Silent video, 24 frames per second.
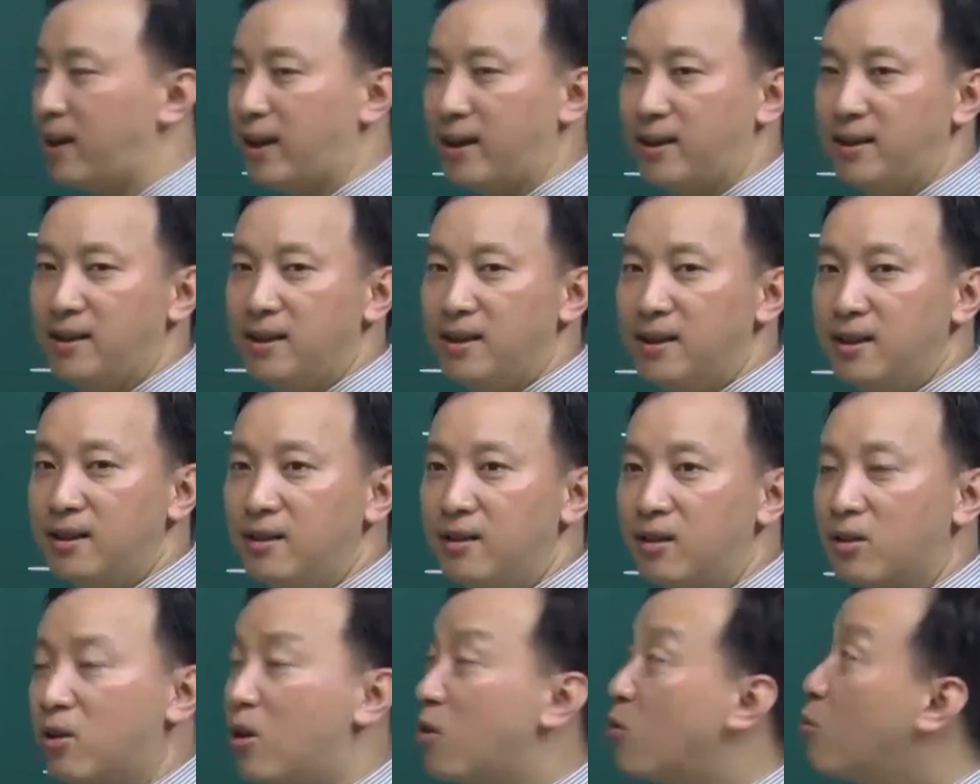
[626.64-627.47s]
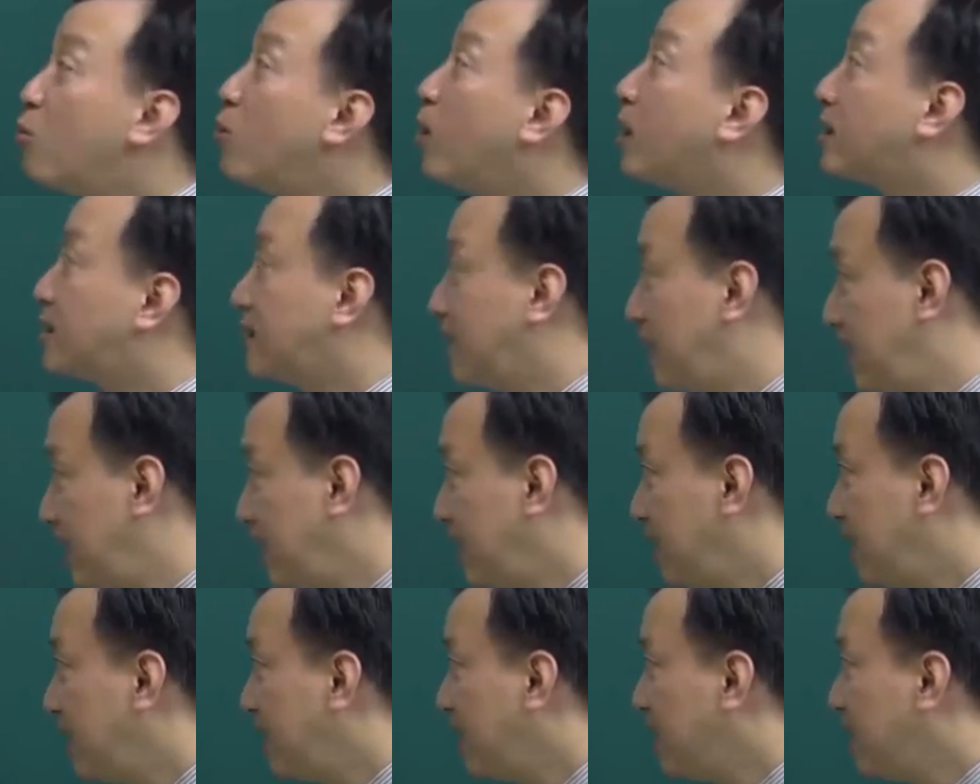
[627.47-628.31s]
này là có quy luật gì
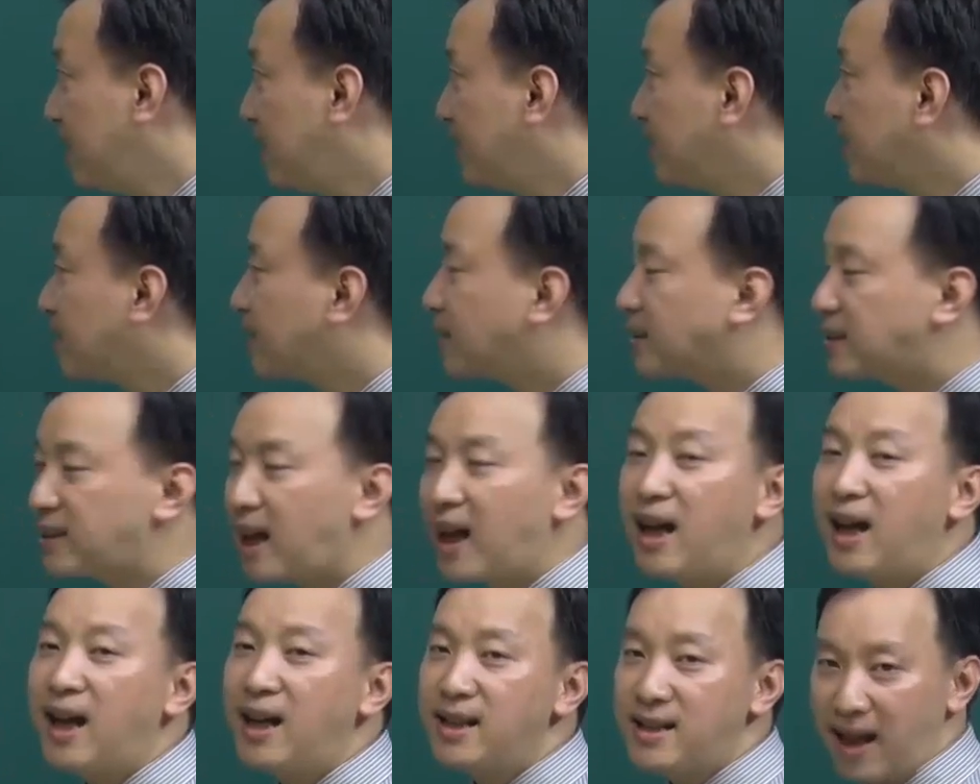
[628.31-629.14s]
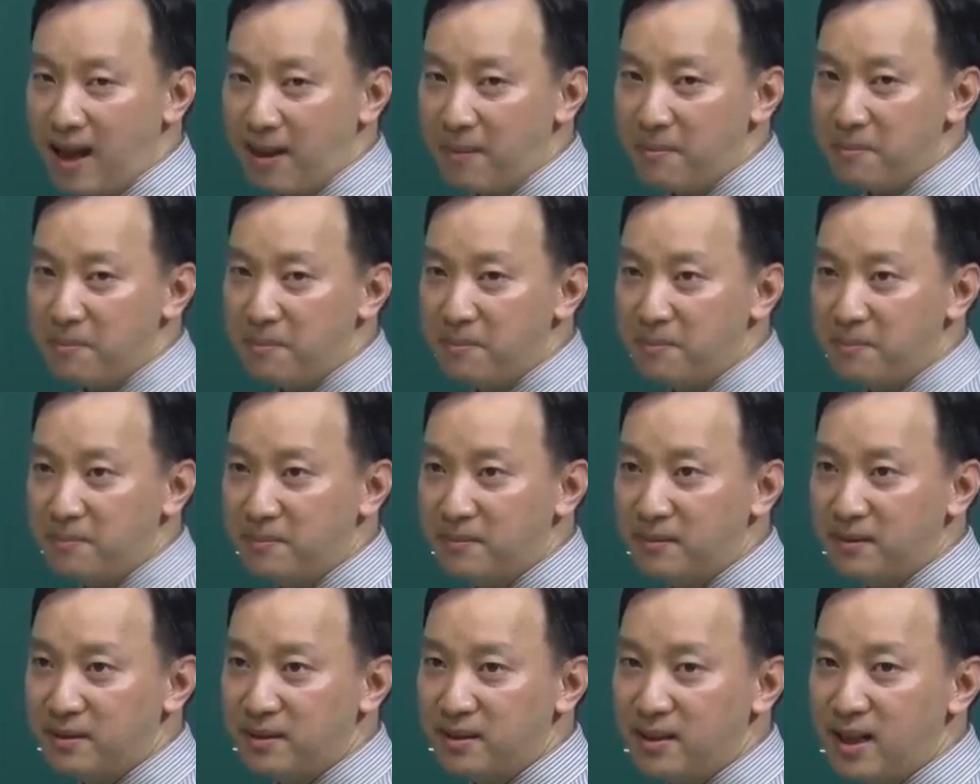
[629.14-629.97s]
tăng hay giảm
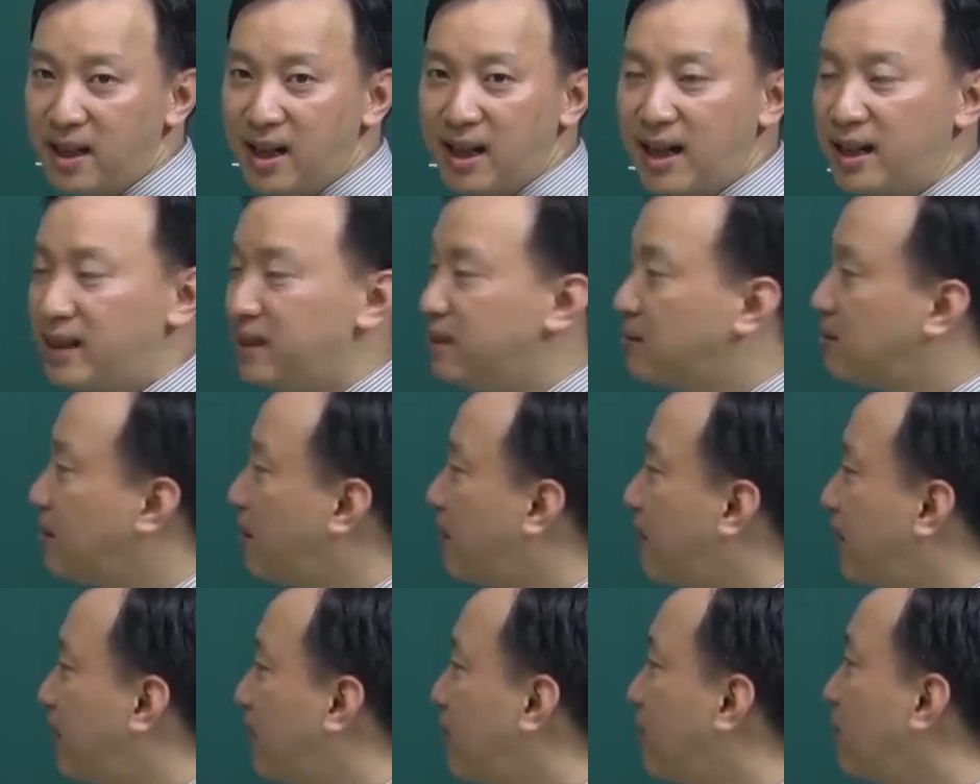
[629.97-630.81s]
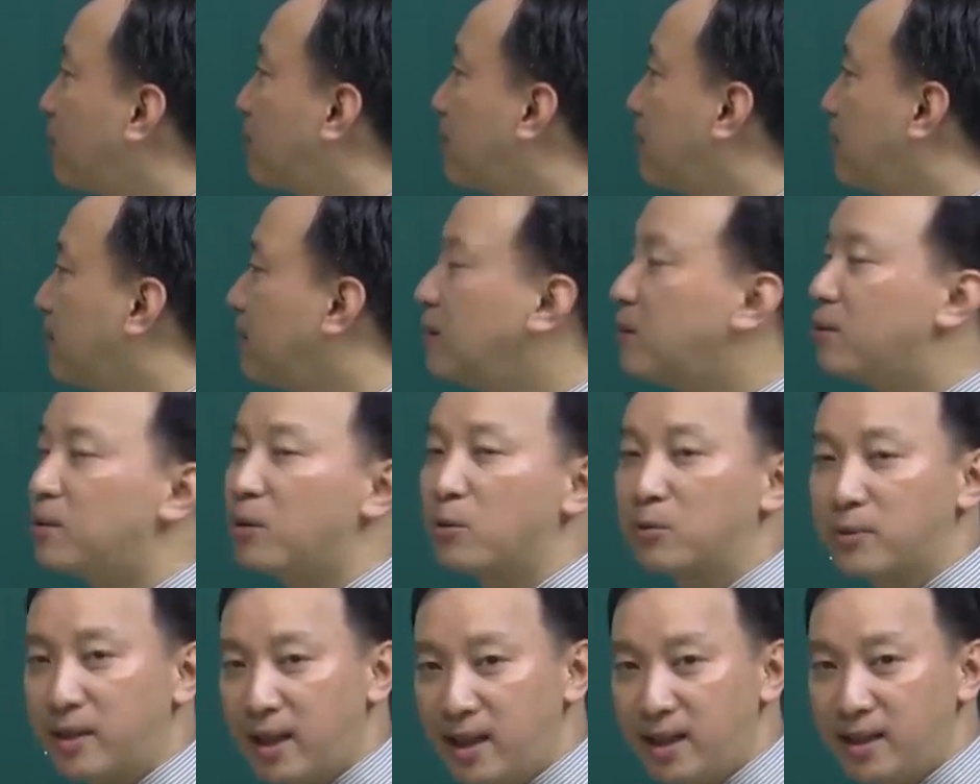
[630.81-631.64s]
đấy là cái đường phải ngữ
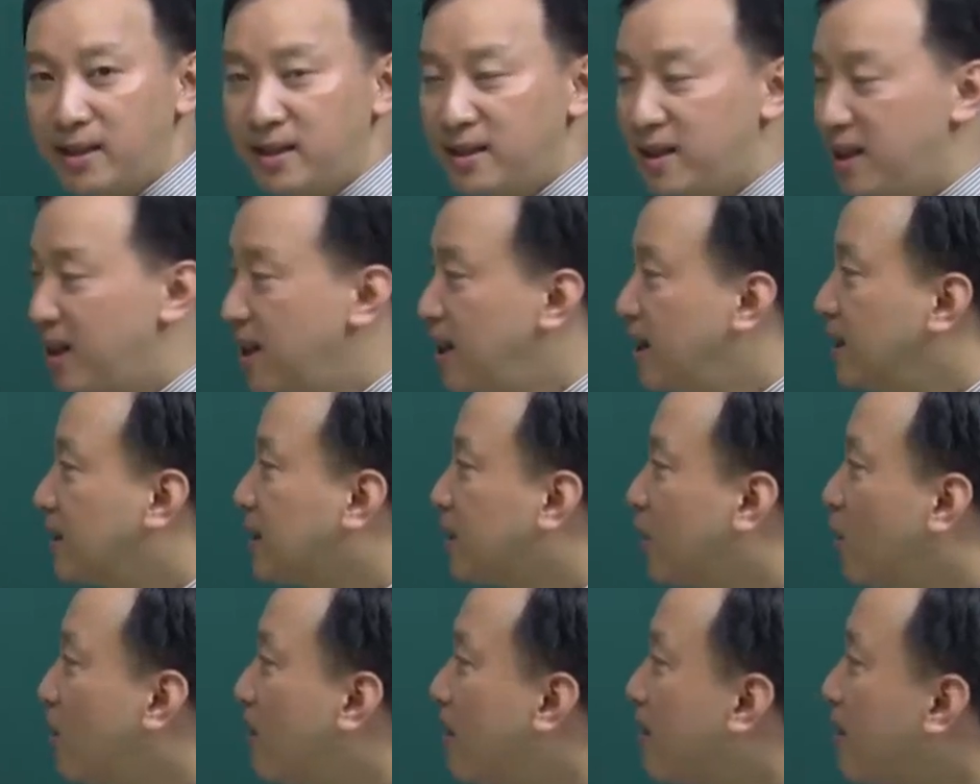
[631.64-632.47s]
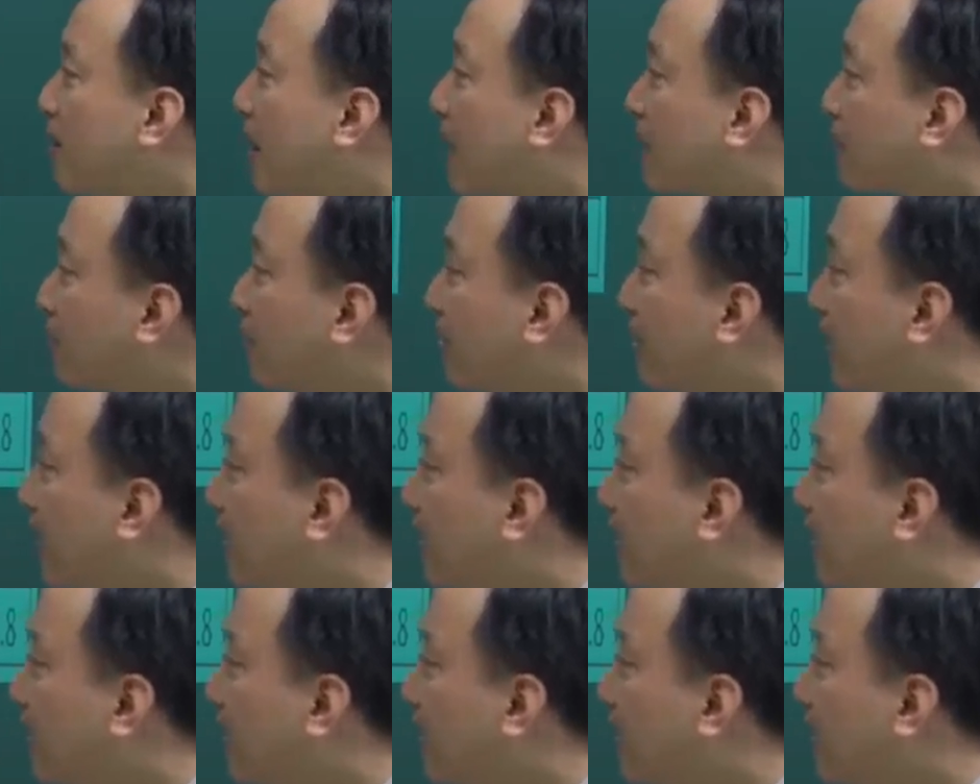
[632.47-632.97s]
đầu tiên thì đối với bảng số liệu